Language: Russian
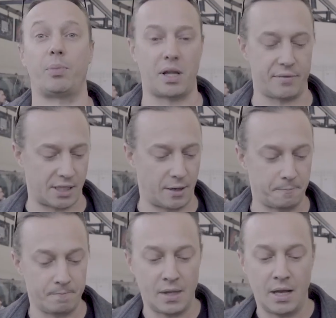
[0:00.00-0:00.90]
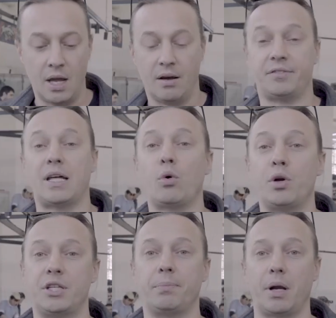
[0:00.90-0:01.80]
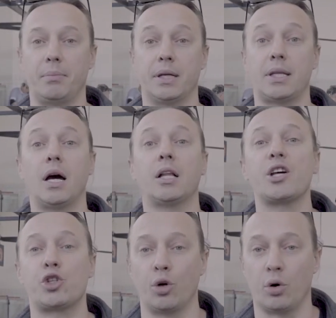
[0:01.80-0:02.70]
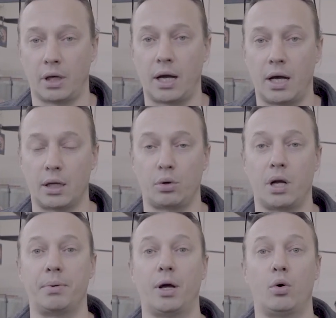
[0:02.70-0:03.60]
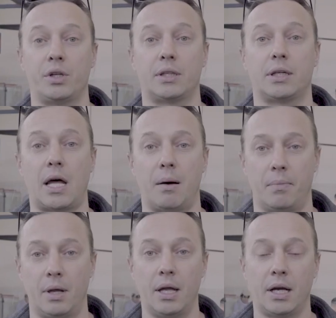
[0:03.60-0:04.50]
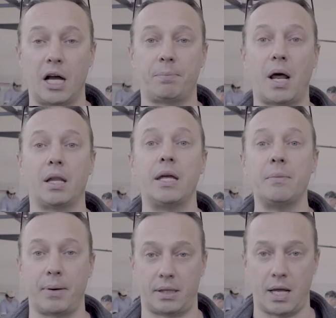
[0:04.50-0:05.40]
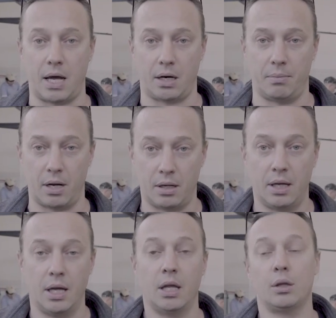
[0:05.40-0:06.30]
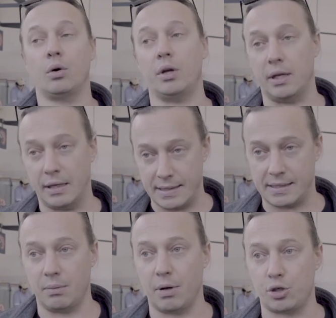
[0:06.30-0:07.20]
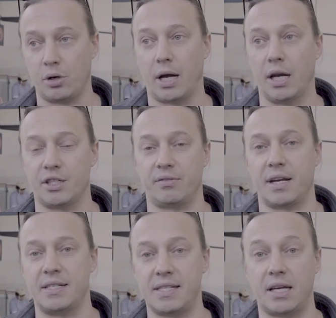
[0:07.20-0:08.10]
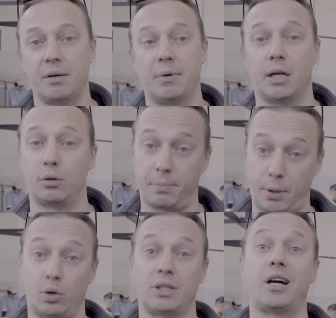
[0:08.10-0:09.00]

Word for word: продавца. Второй тип рыбы – это охлажденка, которая приходит к нам, как правило, импортная рыба – но ну и есть небольшое количество российской рыбы, которая приходит